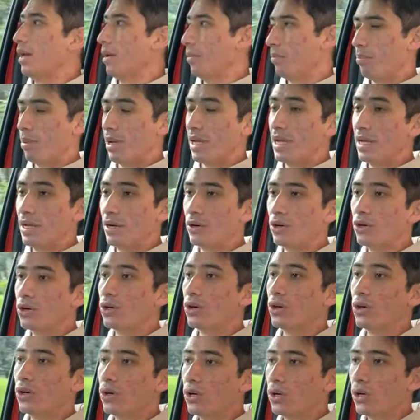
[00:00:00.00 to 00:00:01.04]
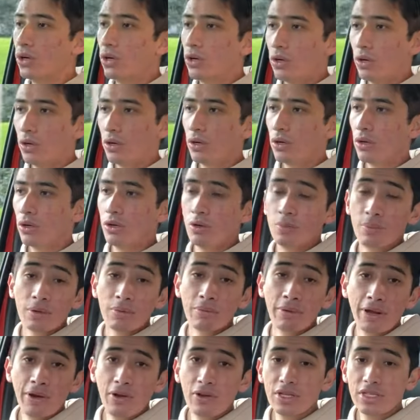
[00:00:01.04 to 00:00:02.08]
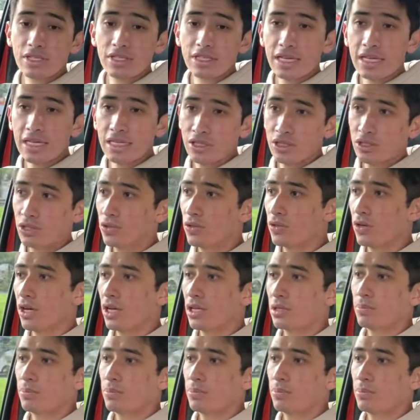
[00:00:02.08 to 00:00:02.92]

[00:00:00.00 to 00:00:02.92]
pero lo primero es que en ciudad